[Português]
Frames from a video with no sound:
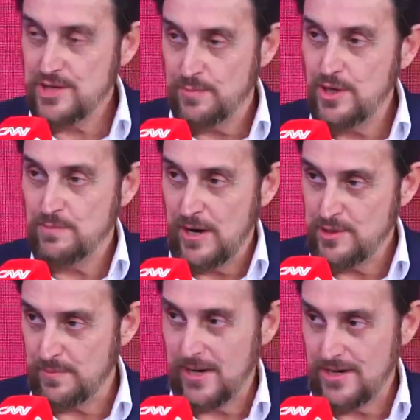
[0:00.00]
principais
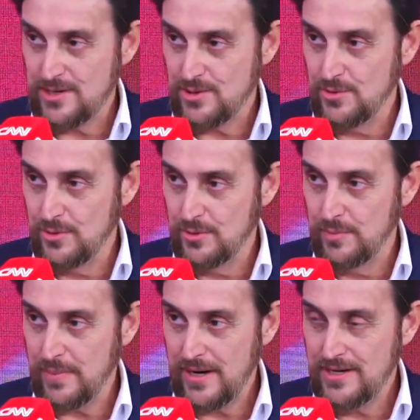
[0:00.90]
praças do, do
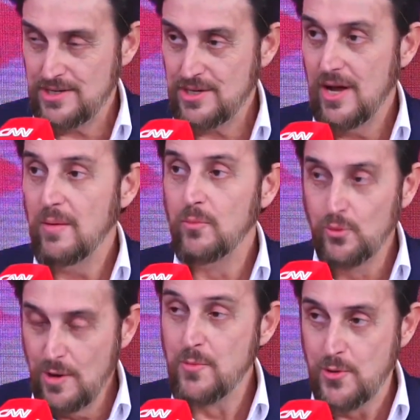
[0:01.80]
país,
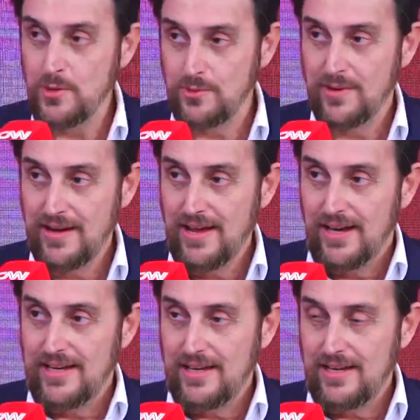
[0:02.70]
muda muito.
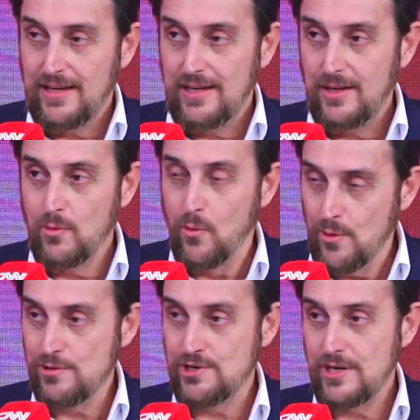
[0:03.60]
E, e
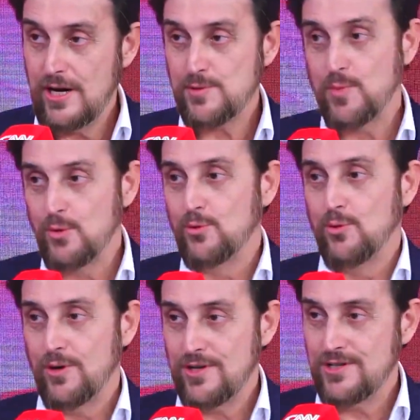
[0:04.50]
hoje as
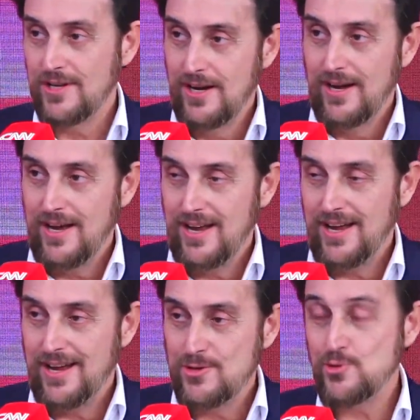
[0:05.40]
produtoras
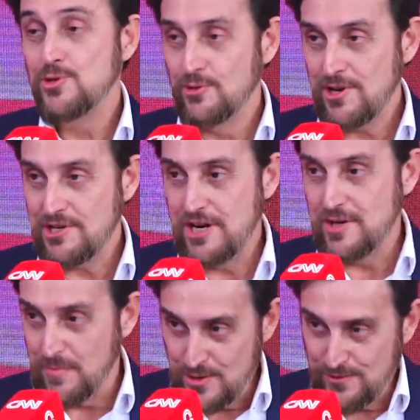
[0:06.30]
é, judiam da gente.
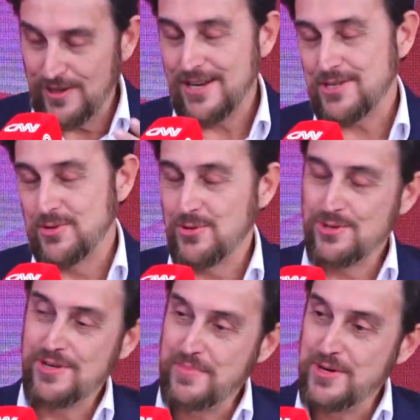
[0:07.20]
Eu posso falar, são
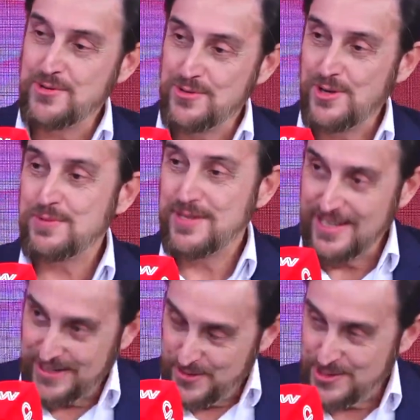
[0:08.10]
todos amigos nossos, mas na
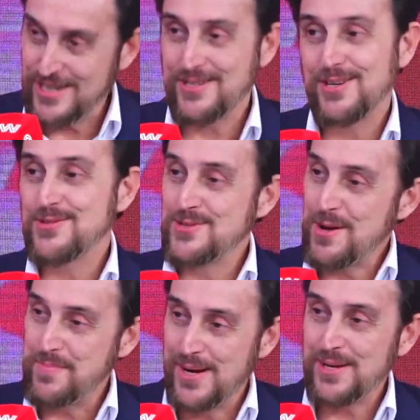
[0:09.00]
negociação eles nos
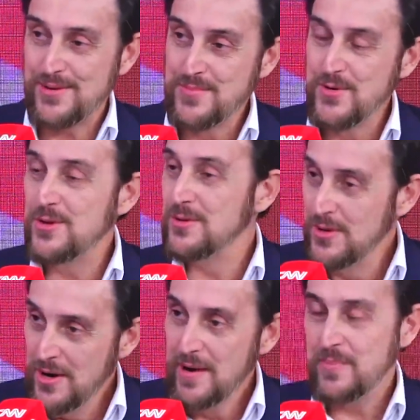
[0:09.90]
apertam muito,
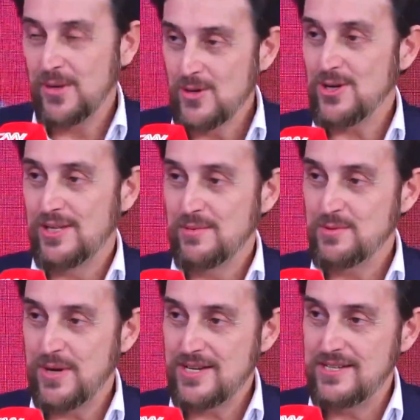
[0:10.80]
porque nós só temos
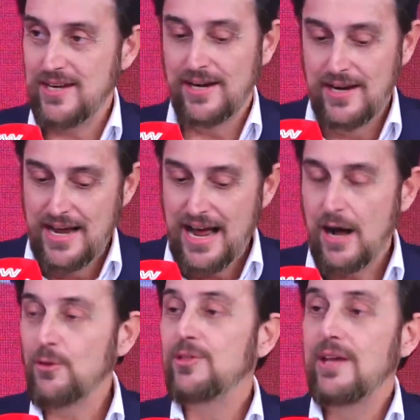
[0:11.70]
Brasília.
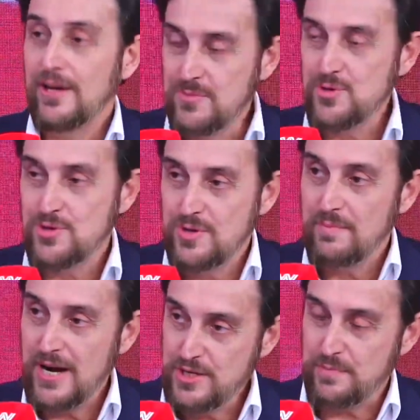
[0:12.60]
Ao termos
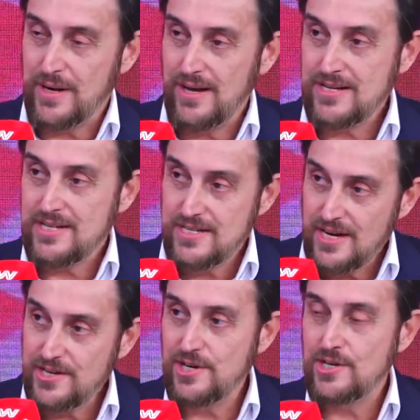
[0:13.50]
mais praças,
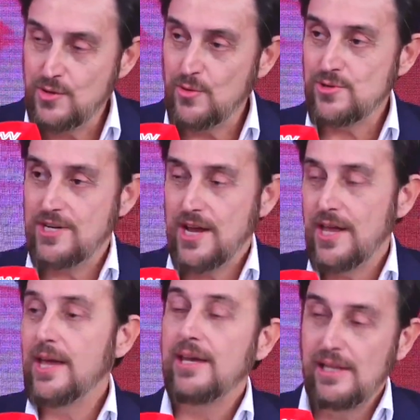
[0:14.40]
a gente
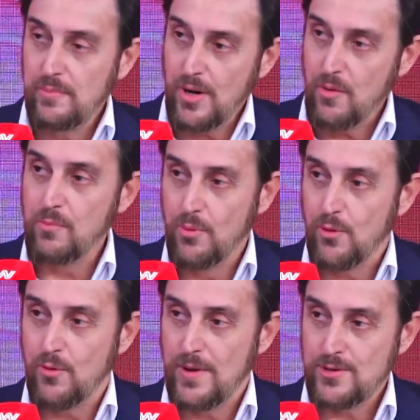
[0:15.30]
consegue equilibrar um
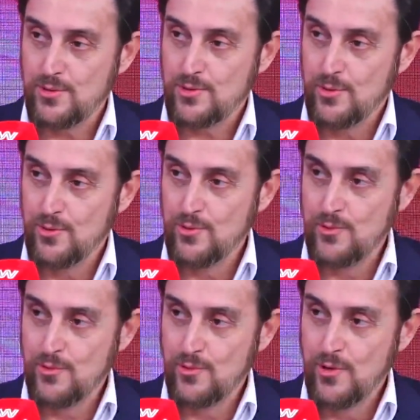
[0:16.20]
pouco mais o,
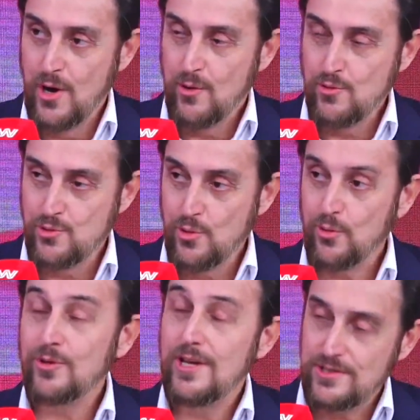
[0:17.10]
o, o jogo
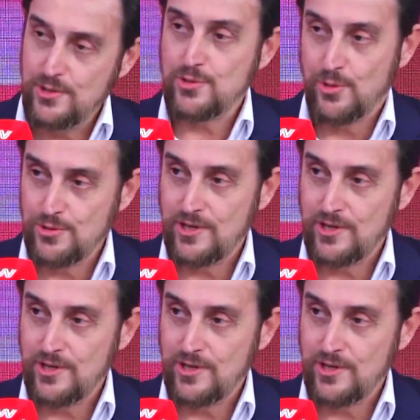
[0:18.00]
nesses shows